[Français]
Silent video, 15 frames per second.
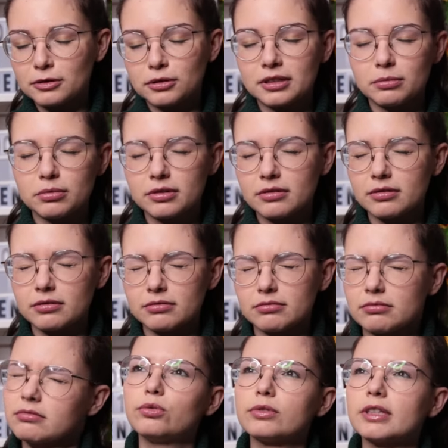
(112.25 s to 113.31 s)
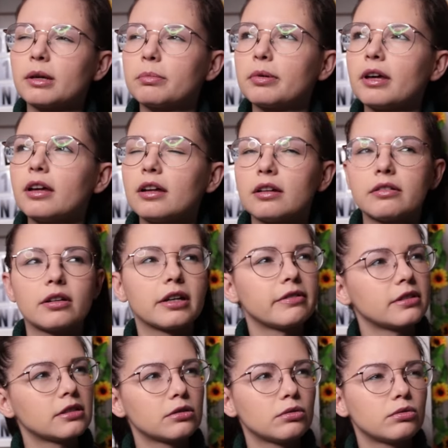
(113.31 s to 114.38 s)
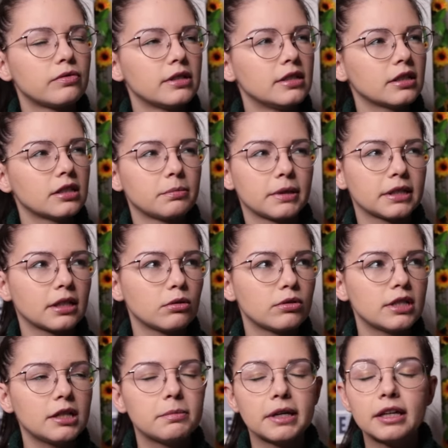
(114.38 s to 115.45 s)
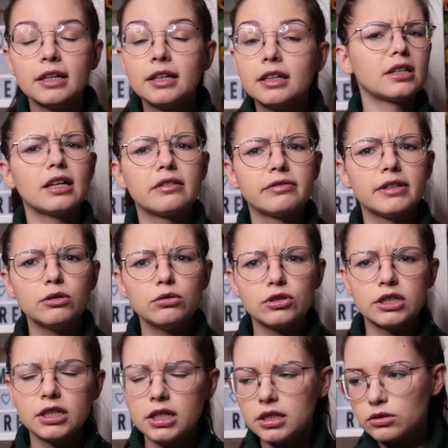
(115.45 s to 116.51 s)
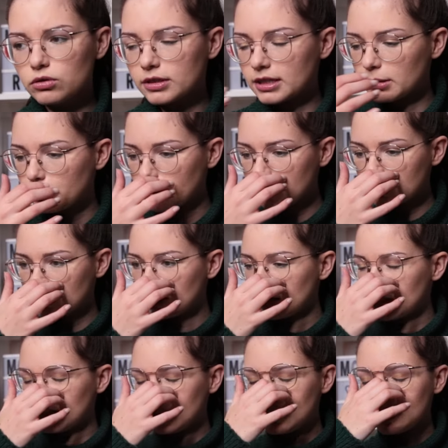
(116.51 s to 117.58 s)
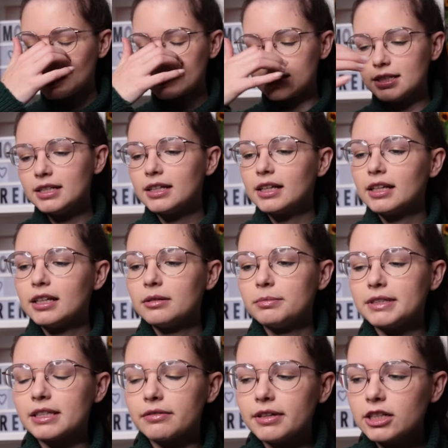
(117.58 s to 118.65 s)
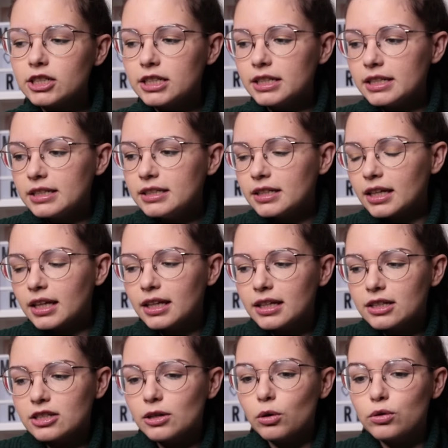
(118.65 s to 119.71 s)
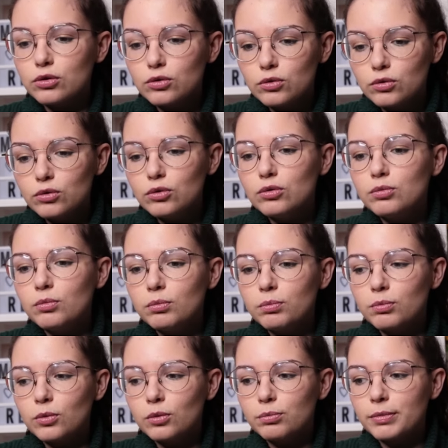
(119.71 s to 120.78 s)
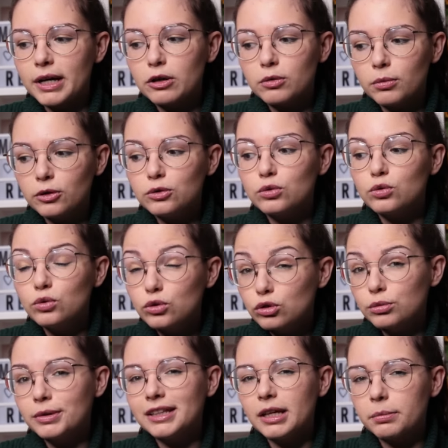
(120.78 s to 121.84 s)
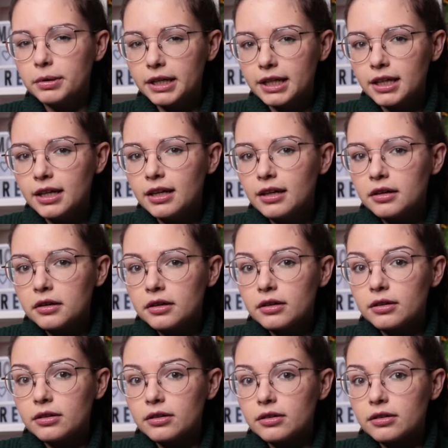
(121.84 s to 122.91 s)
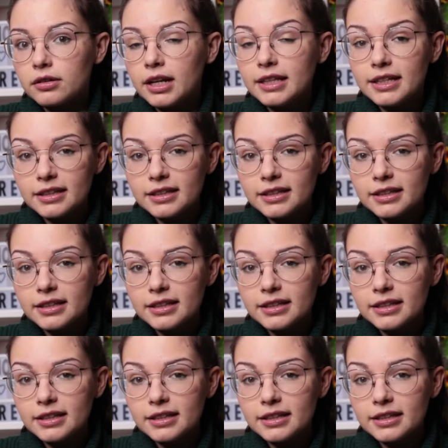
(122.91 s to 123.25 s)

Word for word: attendez, parce que plutôt sympa. Alors avec ce que je vais dire, c'est pas très logique, mais ça vient de Chine Je ne sais pas si je l'ai déjà dit, mais ça vient de Chine et j'ai reçu ma commande une semaine après euh, la